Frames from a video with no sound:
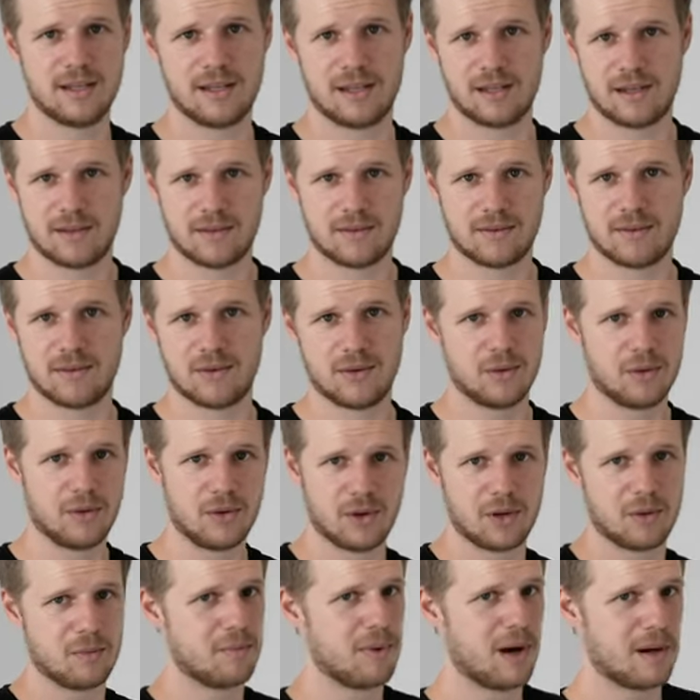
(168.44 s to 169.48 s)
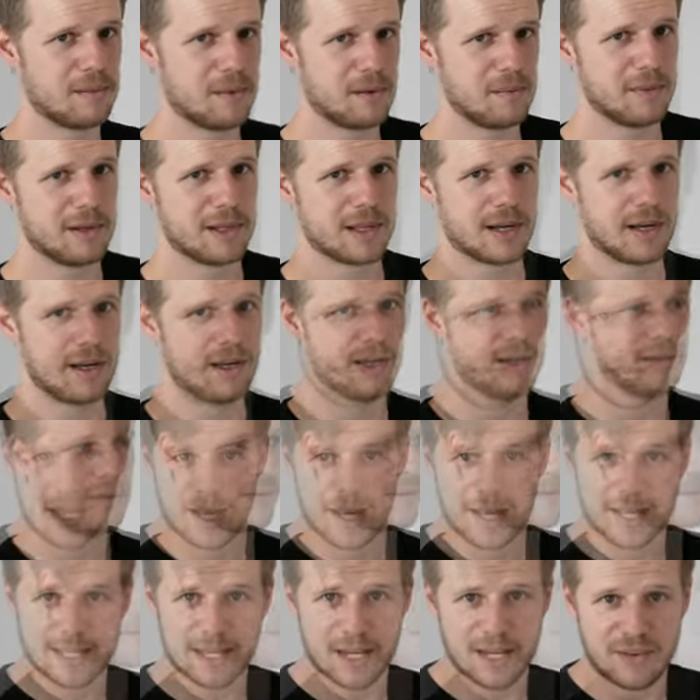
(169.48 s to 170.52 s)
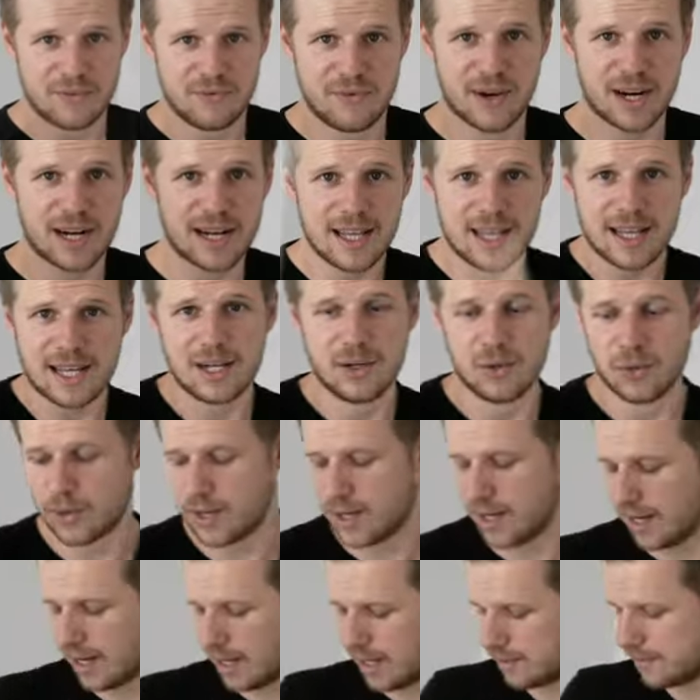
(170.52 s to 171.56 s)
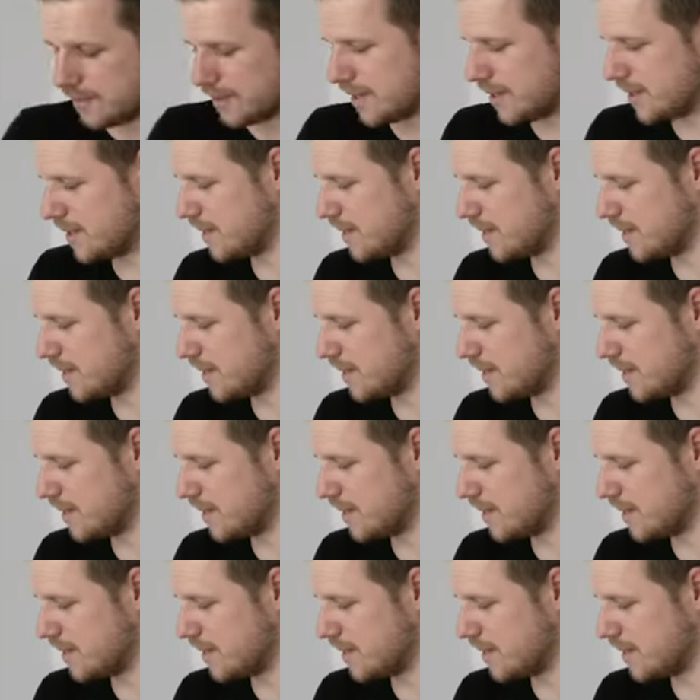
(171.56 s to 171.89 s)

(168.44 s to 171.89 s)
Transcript: ich, ich hole euch ein paar Mal mit rein. Jetzt habe ich wirklich genug gelabert.